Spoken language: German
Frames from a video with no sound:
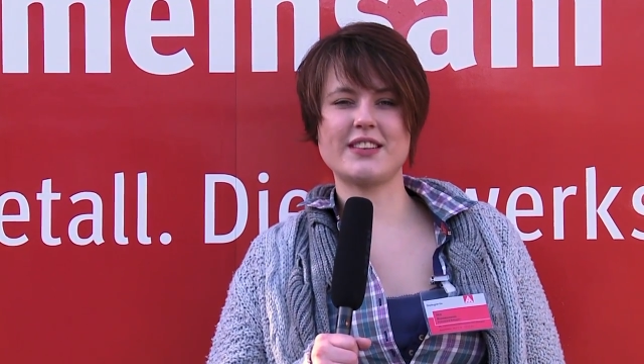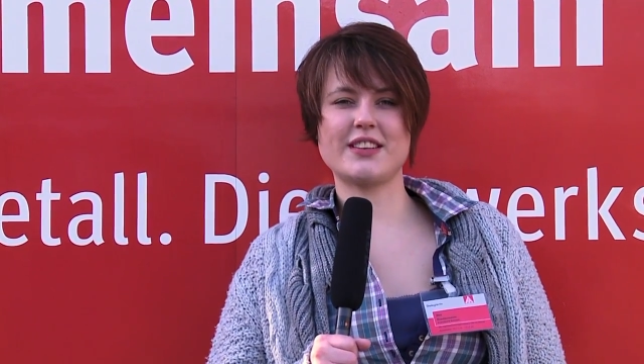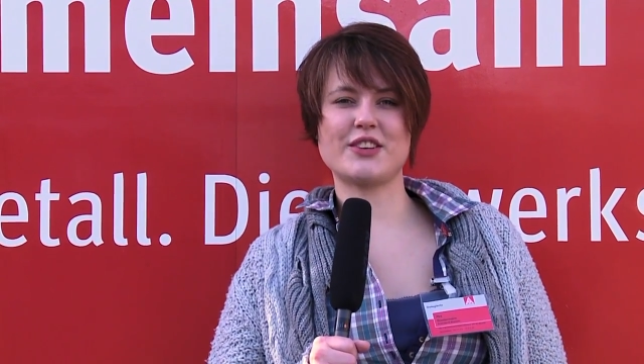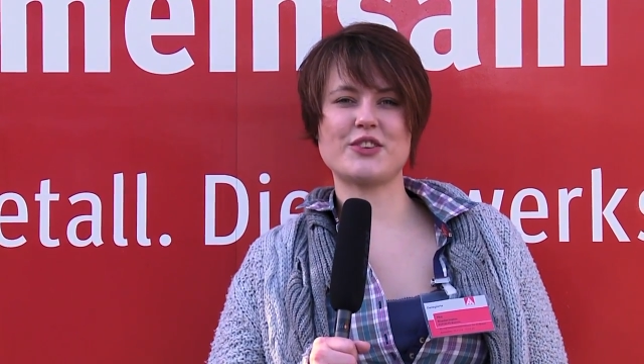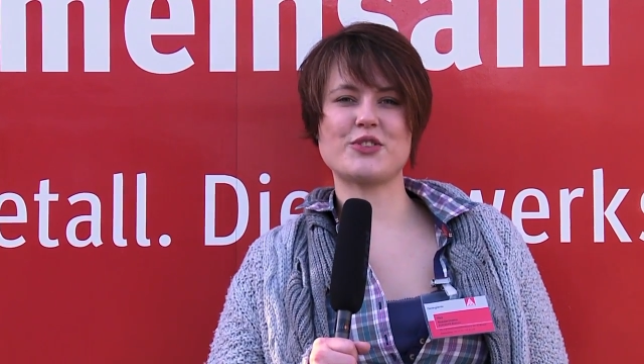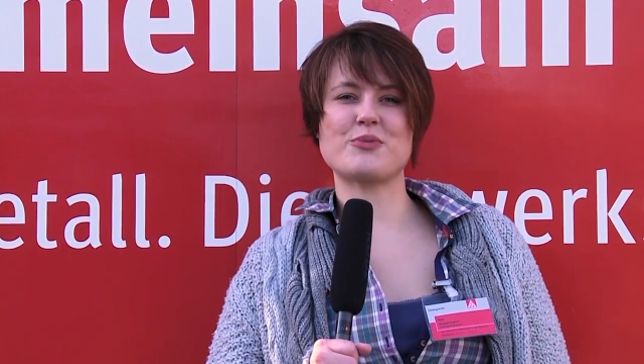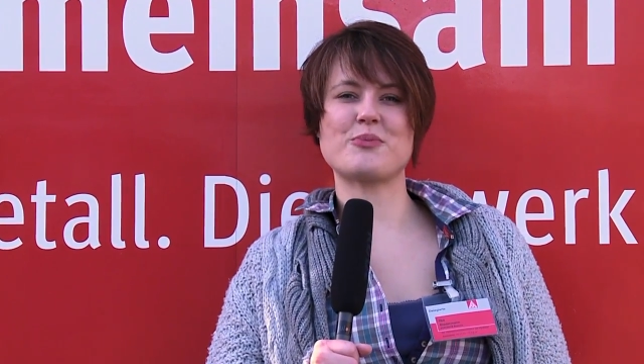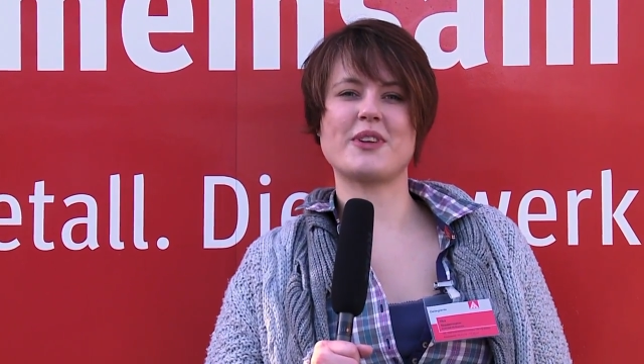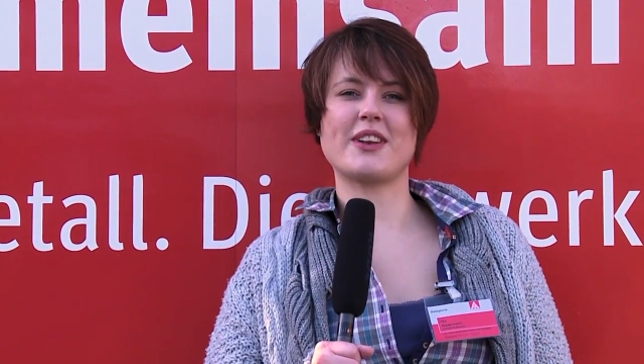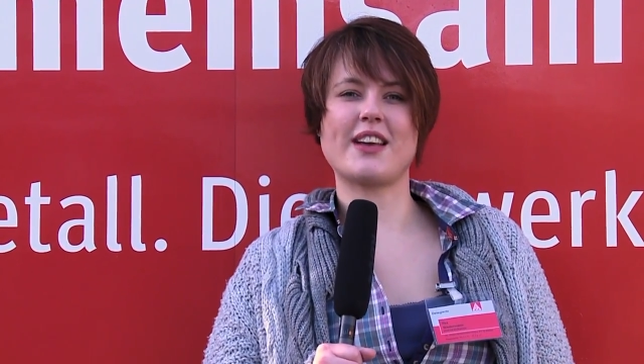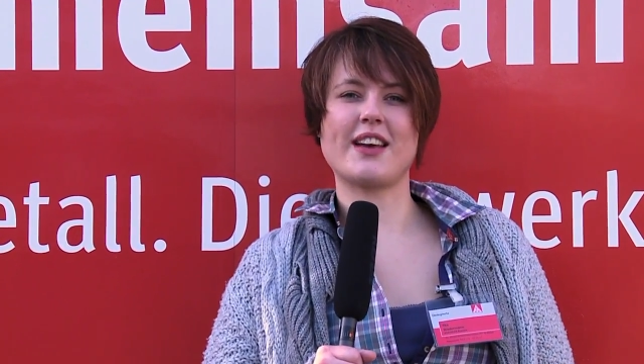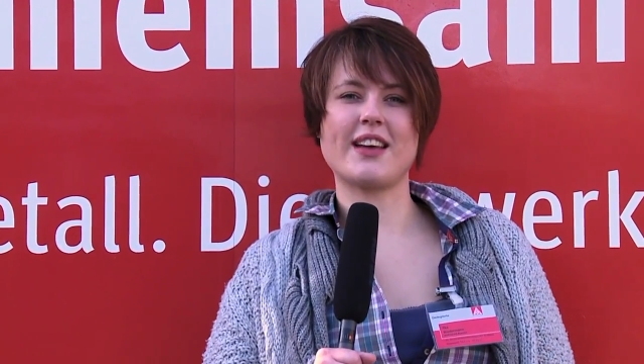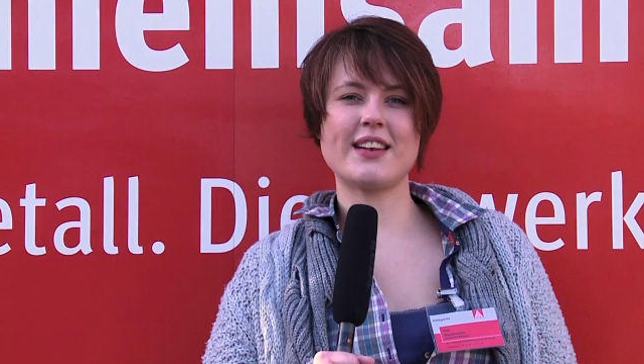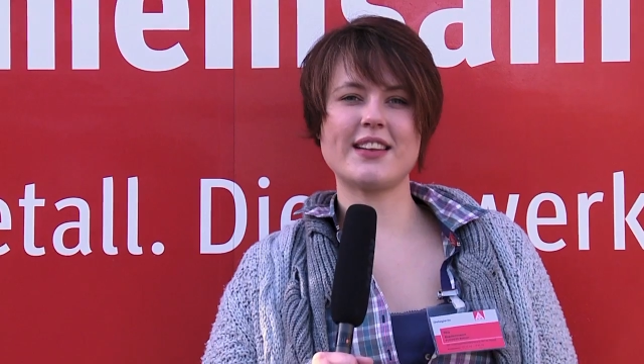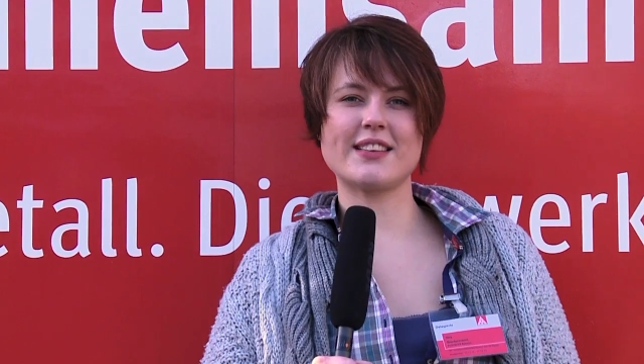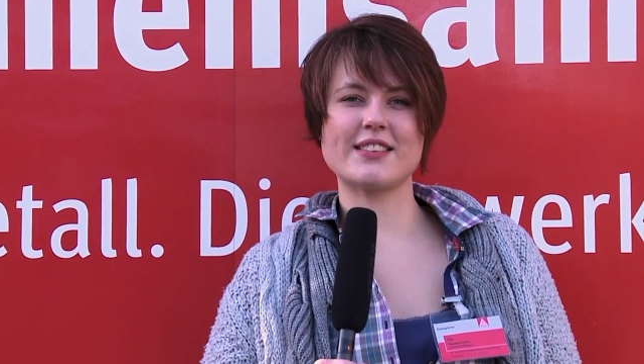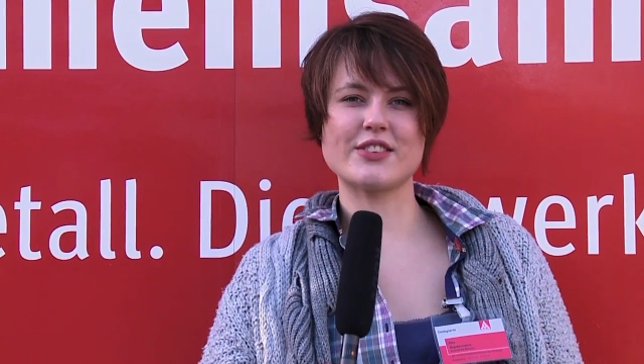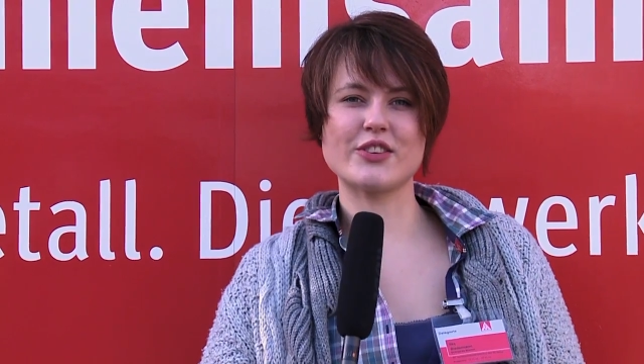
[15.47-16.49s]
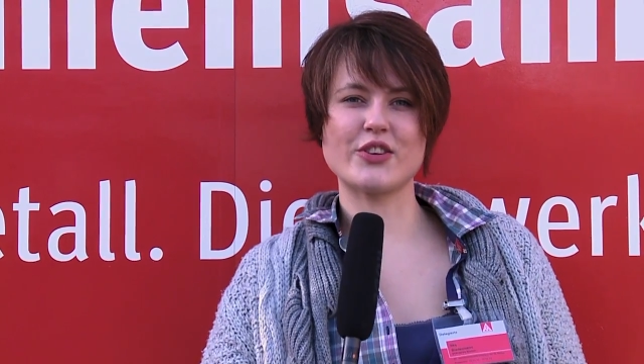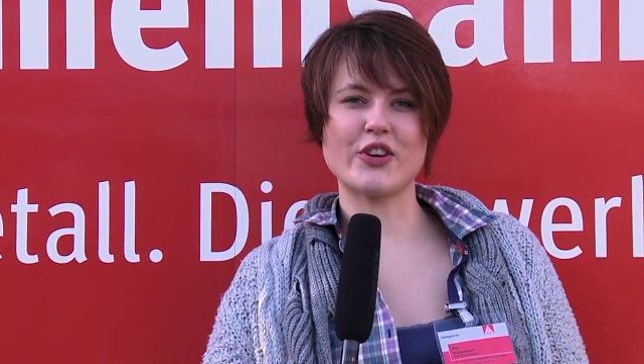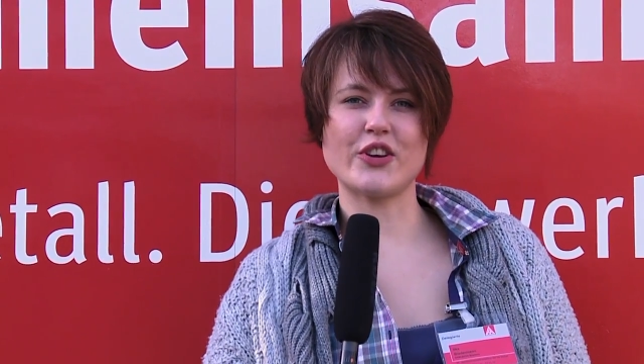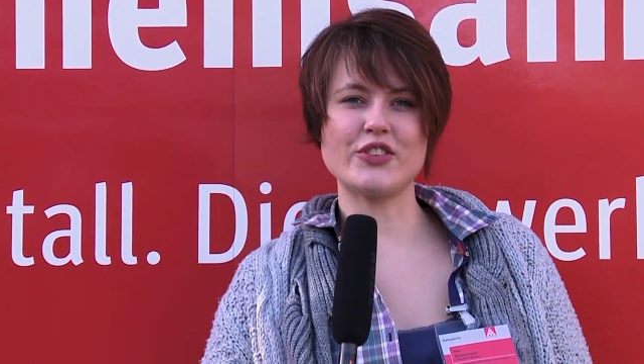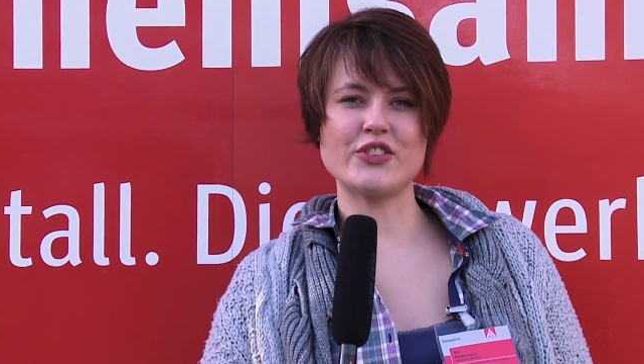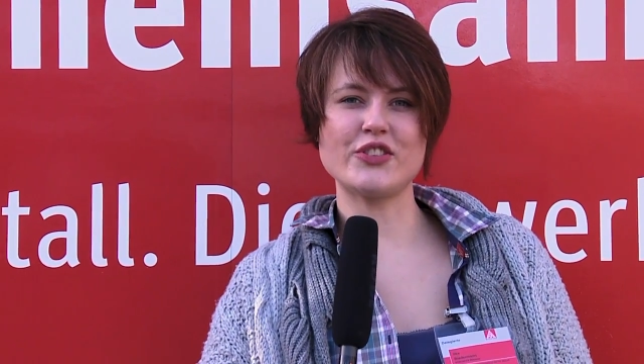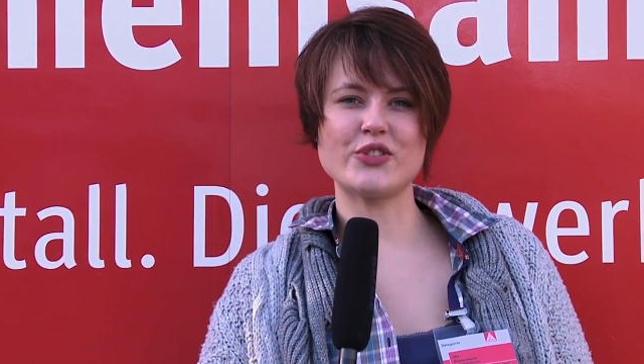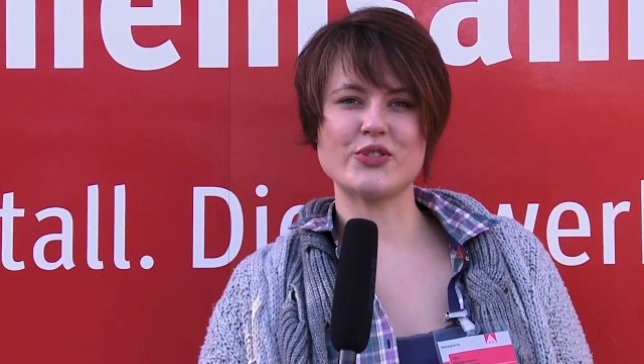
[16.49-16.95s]
die ihr nochmal nachlesen
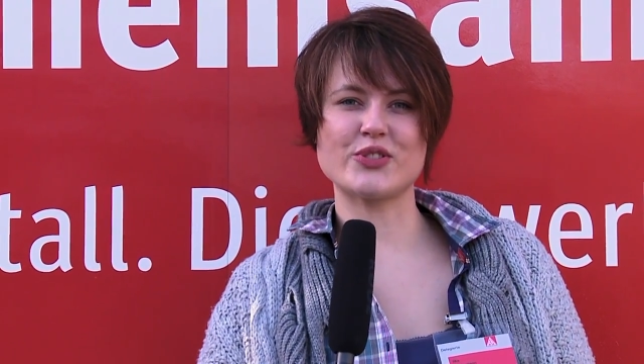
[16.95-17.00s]
könnt.